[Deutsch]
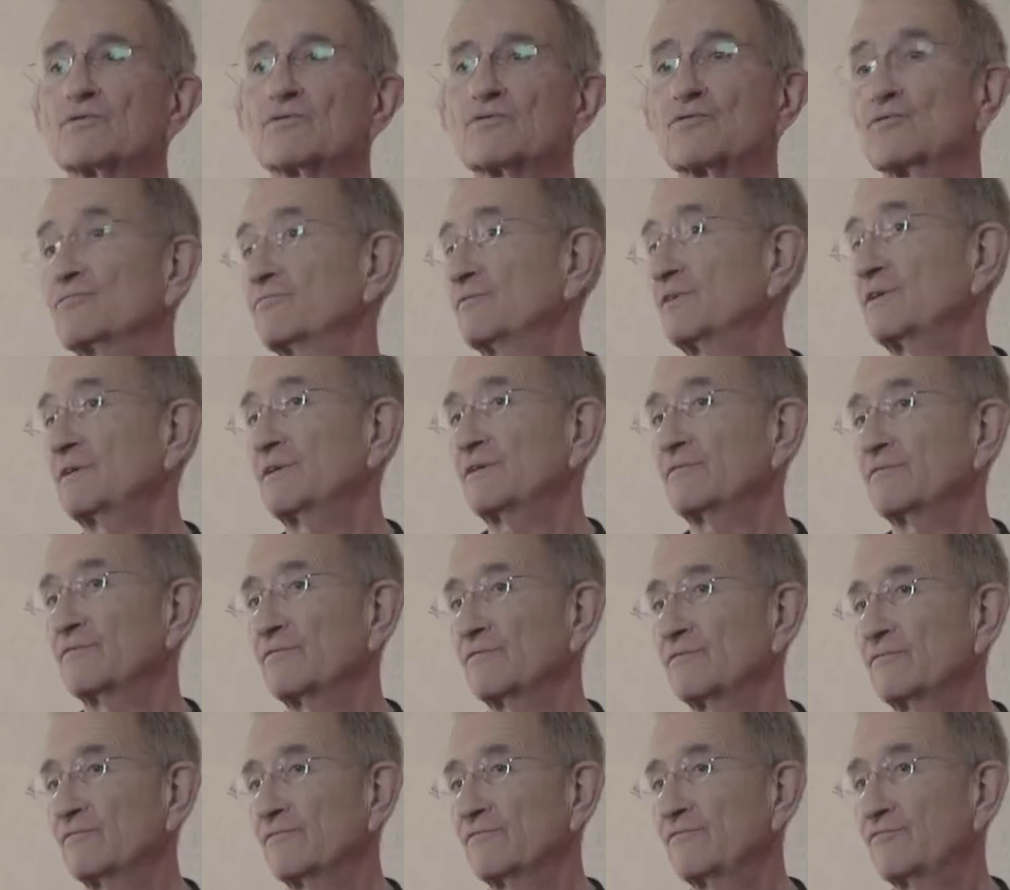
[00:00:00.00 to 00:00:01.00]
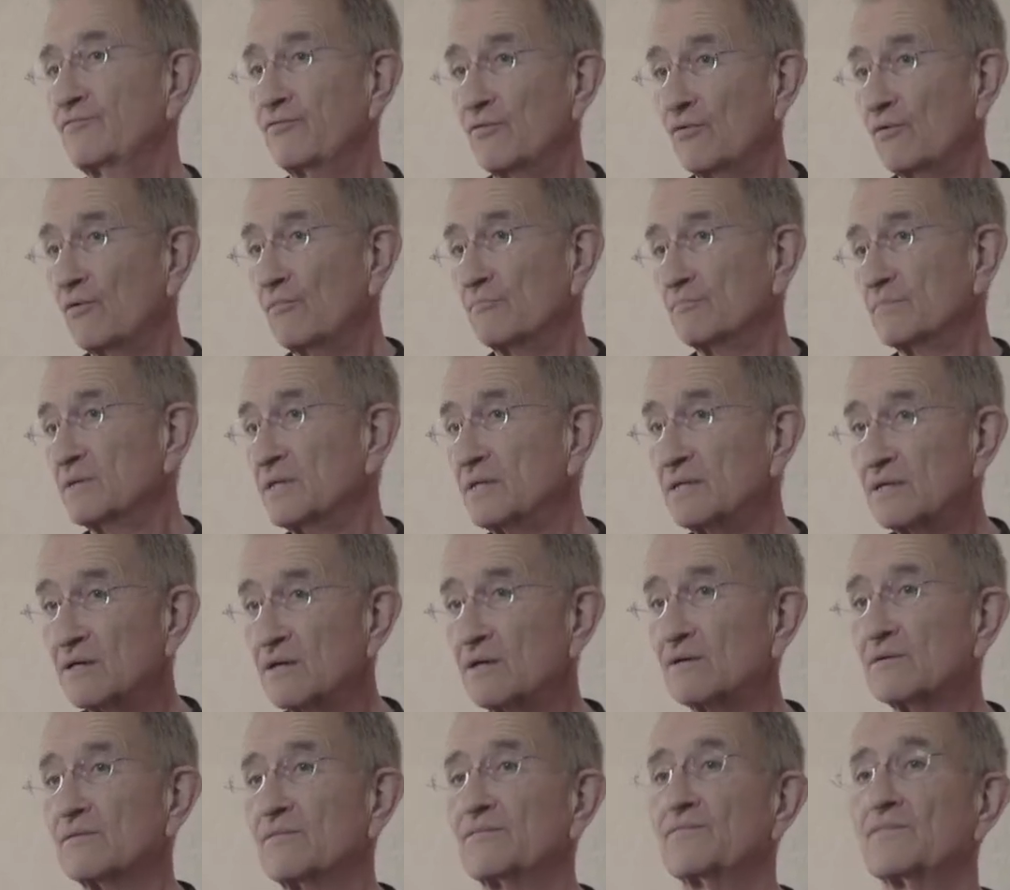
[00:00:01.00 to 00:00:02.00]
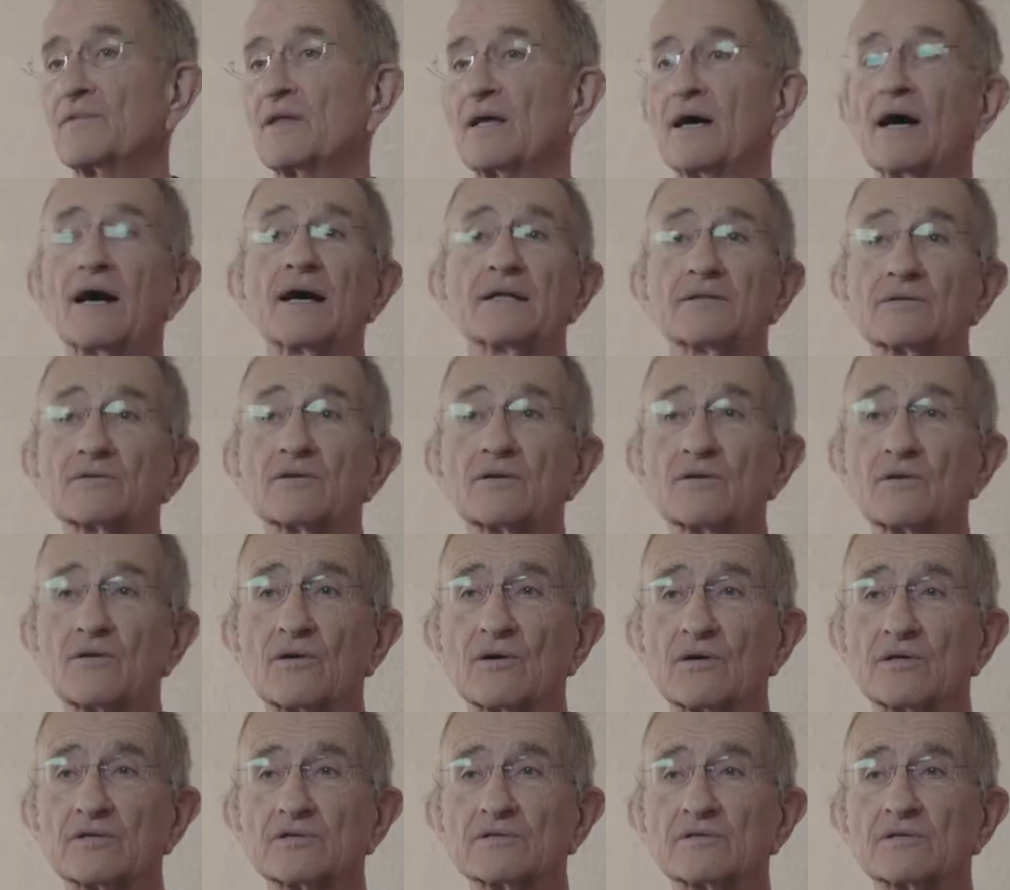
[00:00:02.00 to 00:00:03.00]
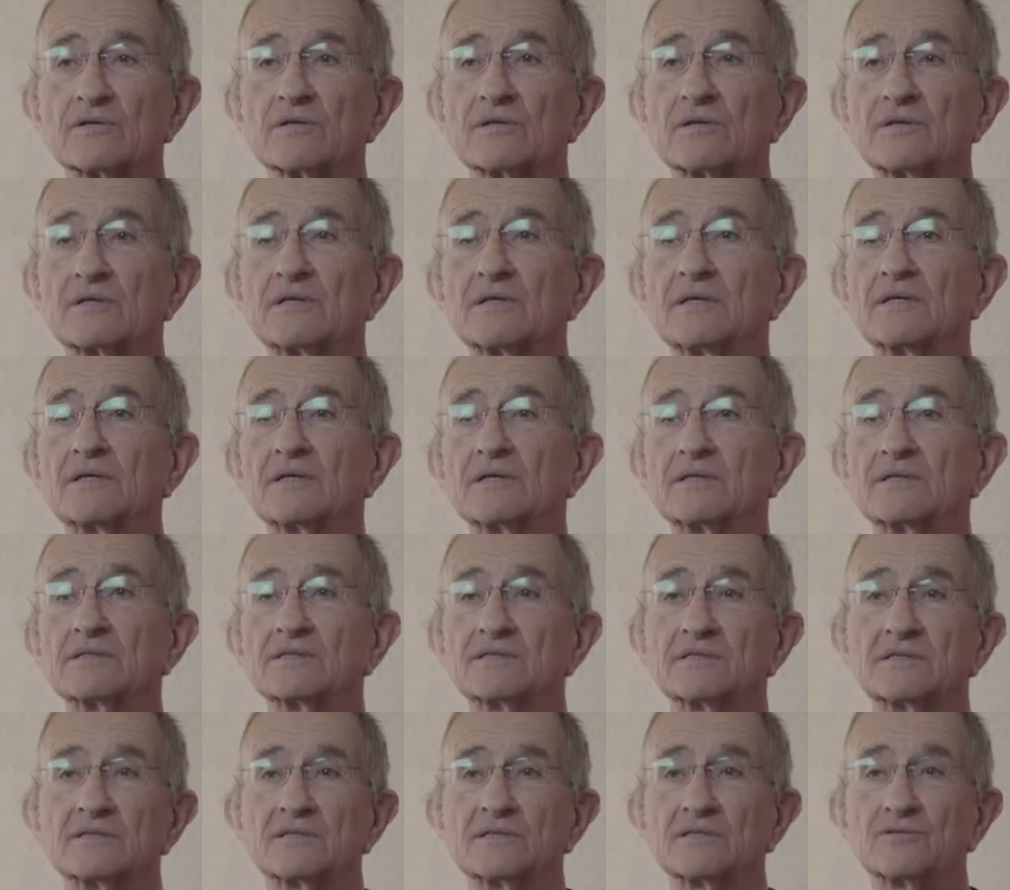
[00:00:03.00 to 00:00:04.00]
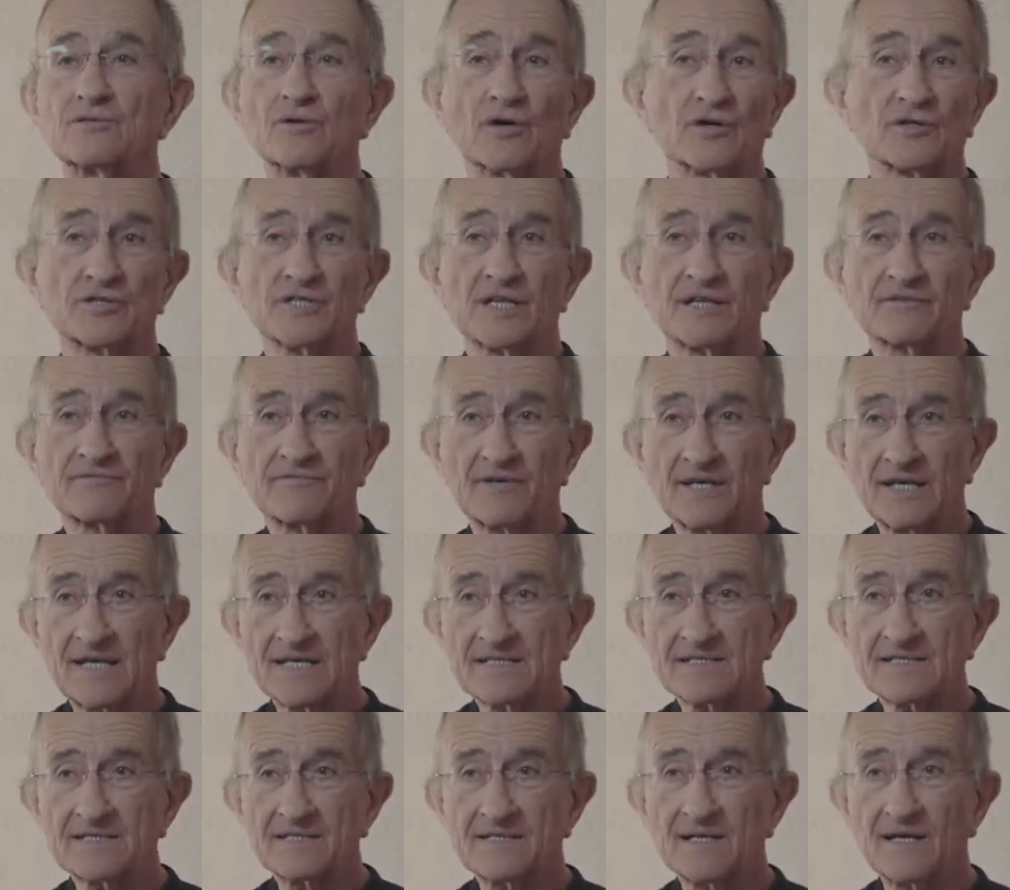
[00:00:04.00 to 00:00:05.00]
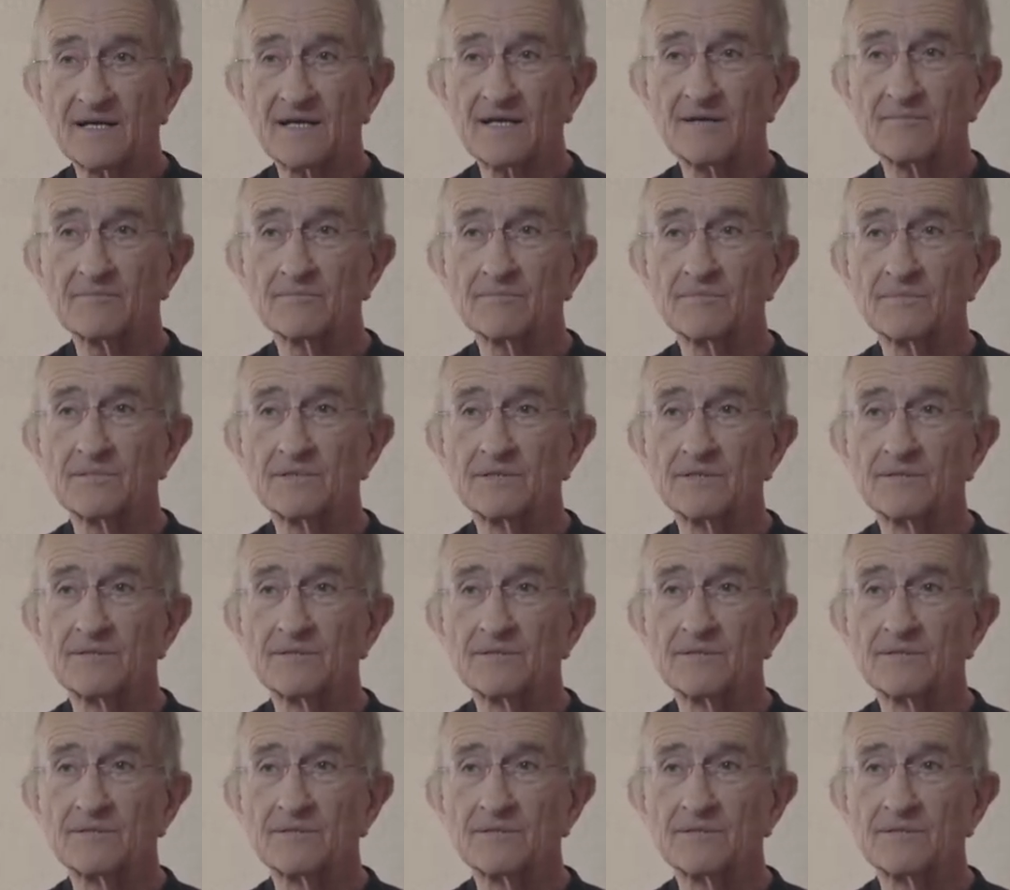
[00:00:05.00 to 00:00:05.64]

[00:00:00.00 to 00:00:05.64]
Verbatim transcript: So wie vor mir andere Leute, die Deutschland verlassen haben